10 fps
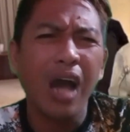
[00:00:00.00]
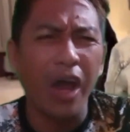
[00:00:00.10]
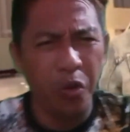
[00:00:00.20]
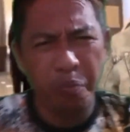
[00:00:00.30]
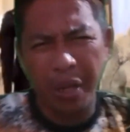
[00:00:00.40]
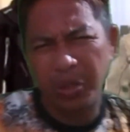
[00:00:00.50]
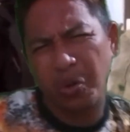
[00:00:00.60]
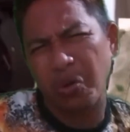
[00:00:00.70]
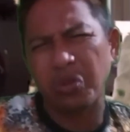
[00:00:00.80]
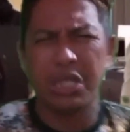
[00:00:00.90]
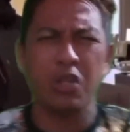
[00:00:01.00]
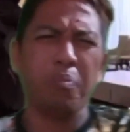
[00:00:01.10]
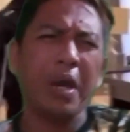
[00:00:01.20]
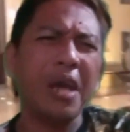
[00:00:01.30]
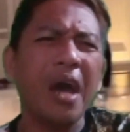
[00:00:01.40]
Ano ba to? Sino
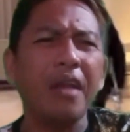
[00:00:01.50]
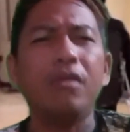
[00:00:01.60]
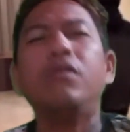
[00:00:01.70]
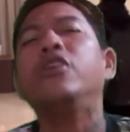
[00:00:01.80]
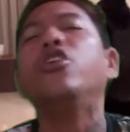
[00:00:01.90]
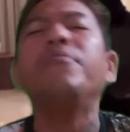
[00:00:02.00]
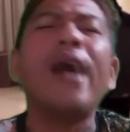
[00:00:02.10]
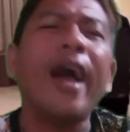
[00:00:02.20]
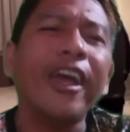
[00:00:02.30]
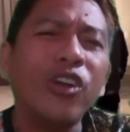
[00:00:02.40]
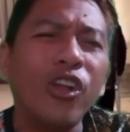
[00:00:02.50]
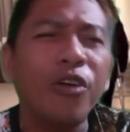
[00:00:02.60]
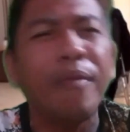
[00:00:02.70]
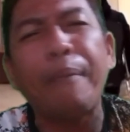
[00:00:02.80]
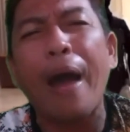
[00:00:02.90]
ba yan? O yun mga
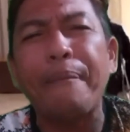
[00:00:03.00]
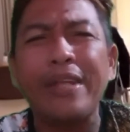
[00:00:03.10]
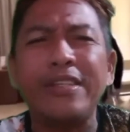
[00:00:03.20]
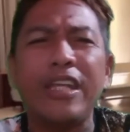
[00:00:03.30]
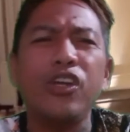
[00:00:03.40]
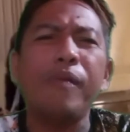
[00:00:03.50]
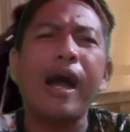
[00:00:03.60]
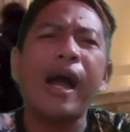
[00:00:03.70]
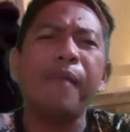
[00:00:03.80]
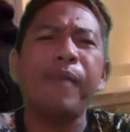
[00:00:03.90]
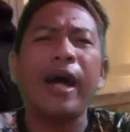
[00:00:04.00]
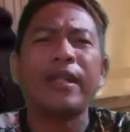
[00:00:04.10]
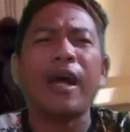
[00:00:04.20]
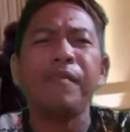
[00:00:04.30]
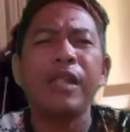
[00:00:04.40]
idolon, mapapansin nyo mga
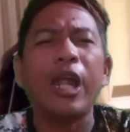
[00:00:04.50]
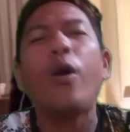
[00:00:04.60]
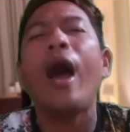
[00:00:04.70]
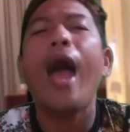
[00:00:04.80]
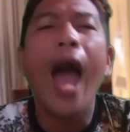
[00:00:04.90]
kabatang Mindanao,